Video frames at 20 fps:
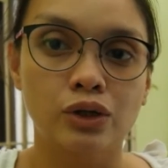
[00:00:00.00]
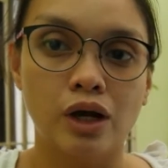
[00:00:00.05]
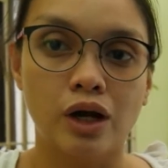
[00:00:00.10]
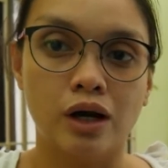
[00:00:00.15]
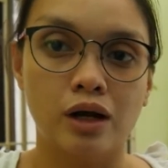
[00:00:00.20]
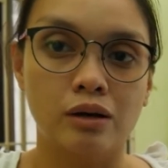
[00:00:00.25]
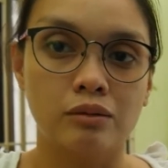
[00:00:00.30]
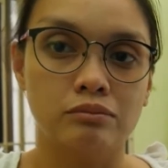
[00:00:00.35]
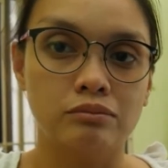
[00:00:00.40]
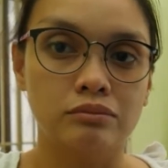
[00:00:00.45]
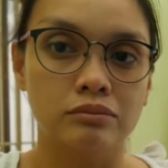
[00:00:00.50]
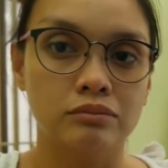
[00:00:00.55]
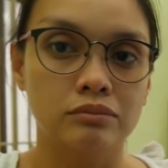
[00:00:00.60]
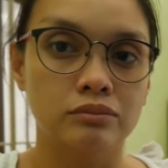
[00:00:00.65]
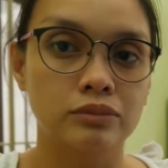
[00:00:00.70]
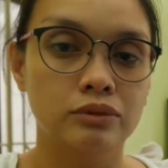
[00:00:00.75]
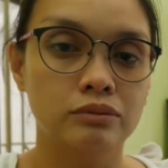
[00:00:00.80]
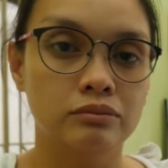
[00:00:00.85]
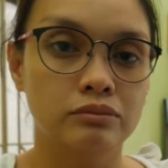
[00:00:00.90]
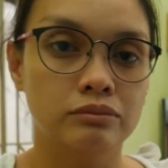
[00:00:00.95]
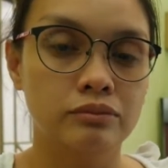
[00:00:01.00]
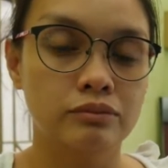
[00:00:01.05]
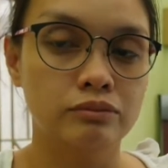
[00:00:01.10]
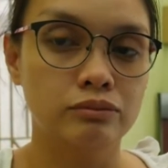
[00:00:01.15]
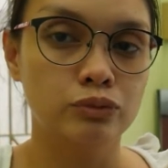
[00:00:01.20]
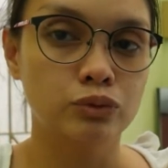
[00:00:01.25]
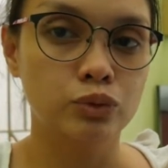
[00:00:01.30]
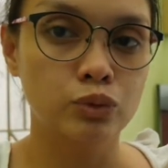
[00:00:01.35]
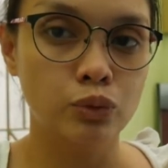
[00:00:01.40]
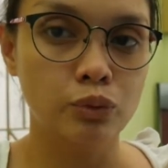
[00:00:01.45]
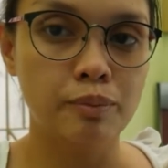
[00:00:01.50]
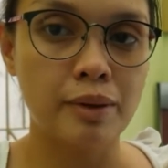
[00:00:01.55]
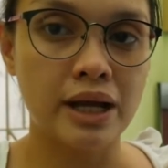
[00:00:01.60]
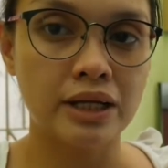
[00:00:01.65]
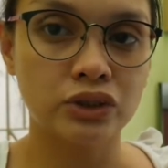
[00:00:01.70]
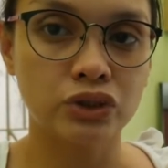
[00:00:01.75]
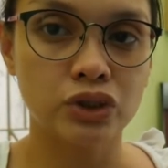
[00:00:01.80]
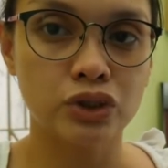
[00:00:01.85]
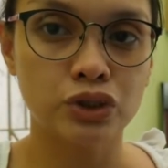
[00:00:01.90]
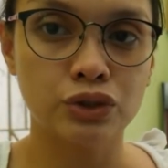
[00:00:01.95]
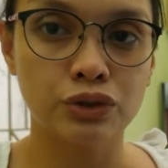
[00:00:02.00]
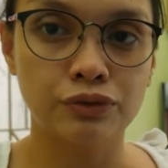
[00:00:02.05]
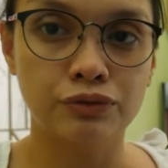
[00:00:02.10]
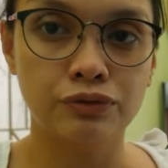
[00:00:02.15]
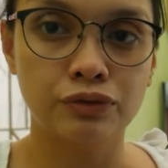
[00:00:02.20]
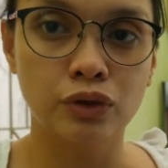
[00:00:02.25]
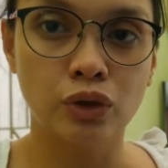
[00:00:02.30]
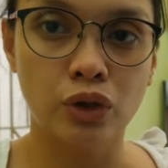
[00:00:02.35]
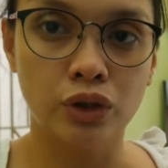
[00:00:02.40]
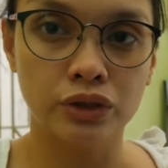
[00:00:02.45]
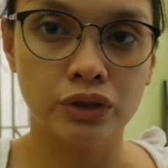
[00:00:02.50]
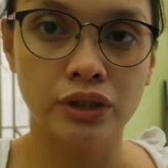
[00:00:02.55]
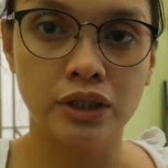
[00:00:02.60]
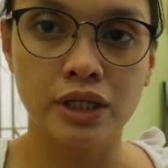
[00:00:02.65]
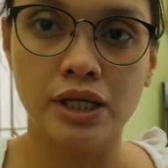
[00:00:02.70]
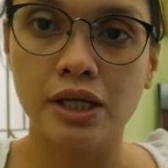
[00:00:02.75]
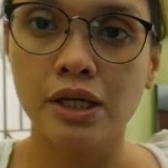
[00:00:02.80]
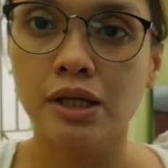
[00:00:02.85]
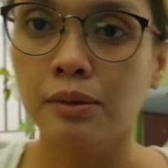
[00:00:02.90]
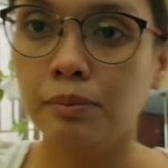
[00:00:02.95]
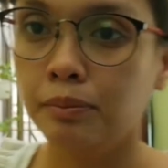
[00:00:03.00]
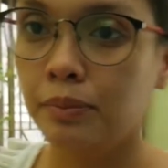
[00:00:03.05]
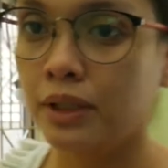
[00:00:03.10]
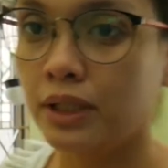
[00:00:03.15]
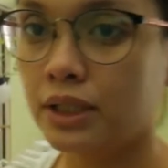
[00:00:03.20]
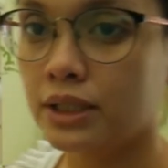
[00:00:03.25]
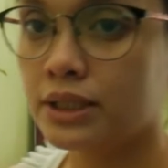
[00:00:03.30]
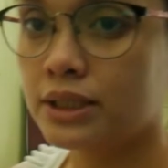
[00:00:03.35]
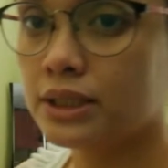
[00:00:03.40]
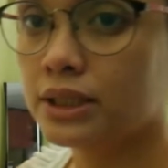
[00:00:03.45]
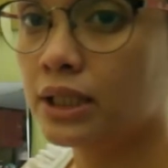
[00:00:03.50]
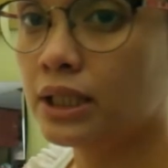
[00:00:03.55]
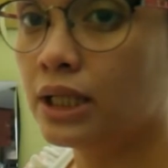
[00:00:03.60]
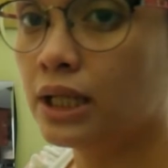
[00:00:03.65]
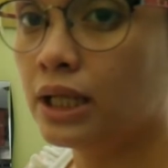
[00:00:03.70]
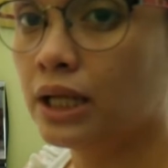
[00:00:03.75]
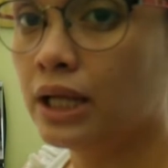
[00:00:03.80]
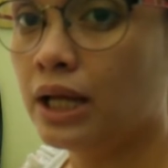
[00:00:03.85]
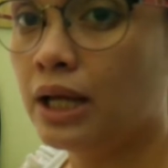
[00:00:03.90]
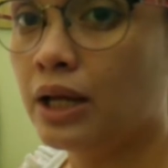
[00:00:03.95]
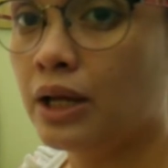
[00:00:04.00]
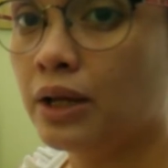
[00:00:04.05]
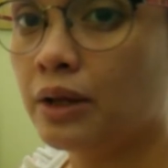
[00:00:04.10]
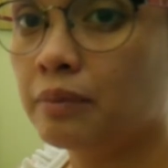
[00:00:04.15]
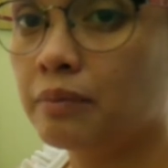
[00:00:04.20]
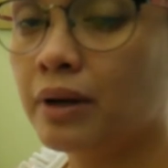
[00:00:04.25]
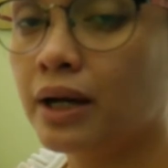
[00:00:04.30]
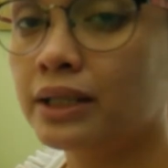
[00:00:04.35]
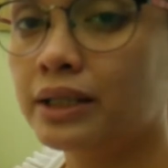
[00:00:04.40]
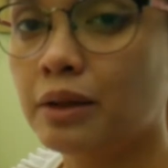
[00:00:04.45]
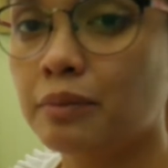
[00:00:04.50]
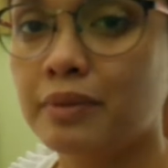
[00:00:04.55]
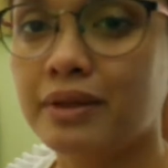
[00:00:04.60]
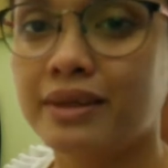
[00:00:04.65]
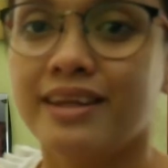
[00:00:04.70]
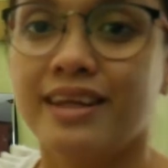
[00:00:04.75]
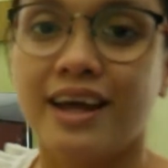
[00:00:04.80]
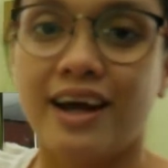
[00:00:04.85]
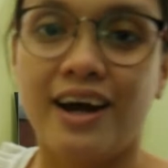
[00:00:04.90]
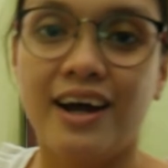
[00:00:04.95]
um, two batches of laundry plus mga damit ni